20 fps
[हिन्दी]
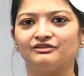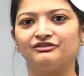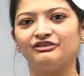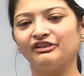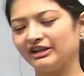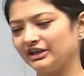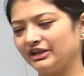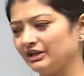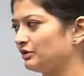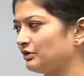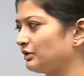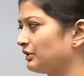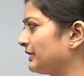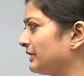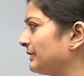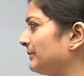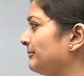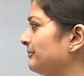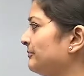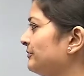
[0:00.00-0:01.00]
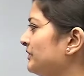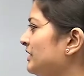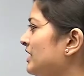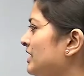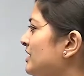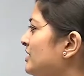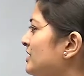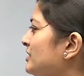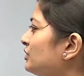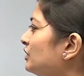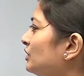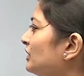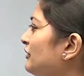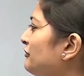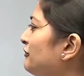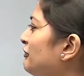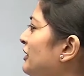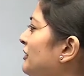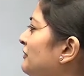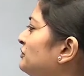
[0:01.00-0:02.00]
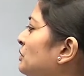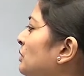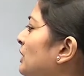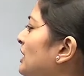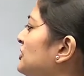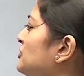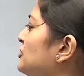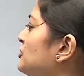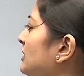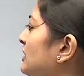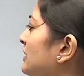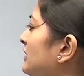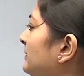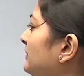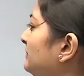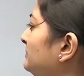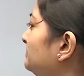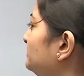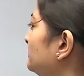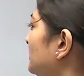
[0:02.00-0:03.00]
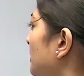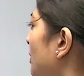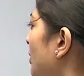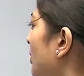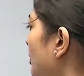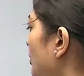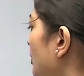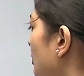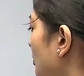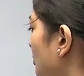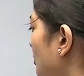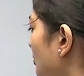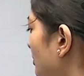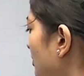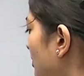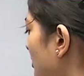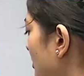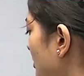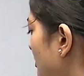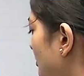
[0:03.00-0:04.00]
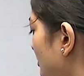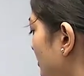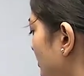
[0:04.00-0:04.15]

वेरी गुड सो द फिफ्थ क्वेश्चन ओहो ओहो